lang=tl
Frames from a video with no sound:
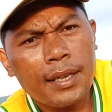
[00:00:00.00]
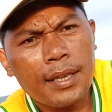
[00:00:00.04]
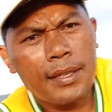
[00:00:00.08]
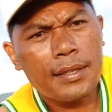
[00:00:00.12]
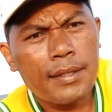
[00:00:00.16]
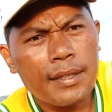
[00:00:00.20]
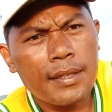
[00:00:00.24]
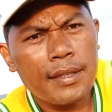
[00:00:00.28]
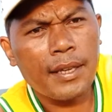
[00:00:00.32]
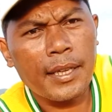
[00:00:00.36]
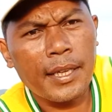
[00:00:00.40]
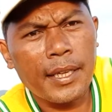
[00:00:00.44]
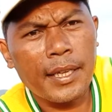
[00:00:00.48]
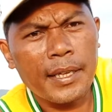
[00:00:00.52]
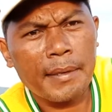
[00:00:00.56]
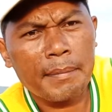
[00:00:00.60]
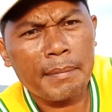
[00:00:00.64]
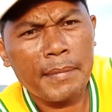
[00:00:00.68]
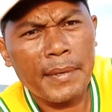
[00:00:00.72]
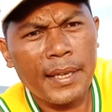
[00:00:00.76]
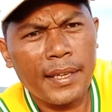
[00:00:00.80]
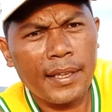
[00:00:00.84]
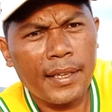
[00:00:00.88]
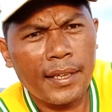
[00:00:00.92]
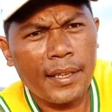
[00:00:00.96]
sa ah,
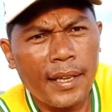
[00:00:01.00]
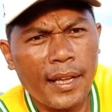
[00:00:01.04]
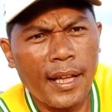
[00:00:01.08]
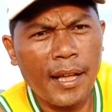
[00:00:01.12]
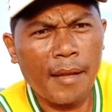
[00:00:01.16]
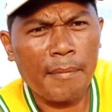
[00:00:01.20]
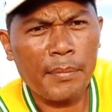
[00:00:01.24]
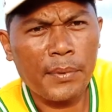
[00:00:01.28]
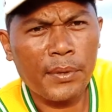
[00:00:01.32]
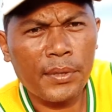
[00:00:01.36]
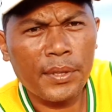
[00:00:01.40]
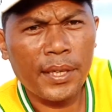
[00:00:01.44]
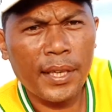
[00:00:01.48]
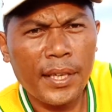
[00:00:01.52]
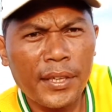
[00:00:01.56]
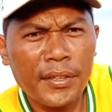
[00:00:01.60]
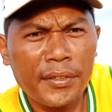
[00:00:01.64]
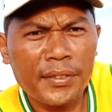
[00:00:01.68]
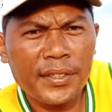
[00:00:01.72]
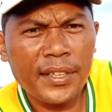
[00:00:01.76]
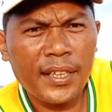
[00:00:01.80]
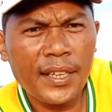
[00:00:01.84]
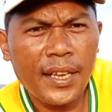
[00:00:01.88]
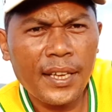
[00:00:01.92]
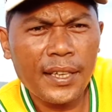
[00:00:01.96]
may hapon kaniyong
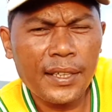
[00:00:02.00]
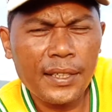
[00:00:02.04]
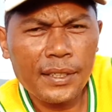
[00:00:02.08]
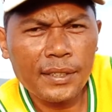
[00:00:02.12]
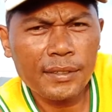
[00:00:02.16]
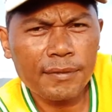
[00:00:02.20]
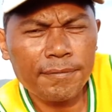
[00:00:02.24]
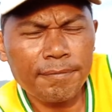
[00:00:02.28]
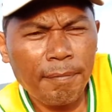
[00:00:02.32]
tanan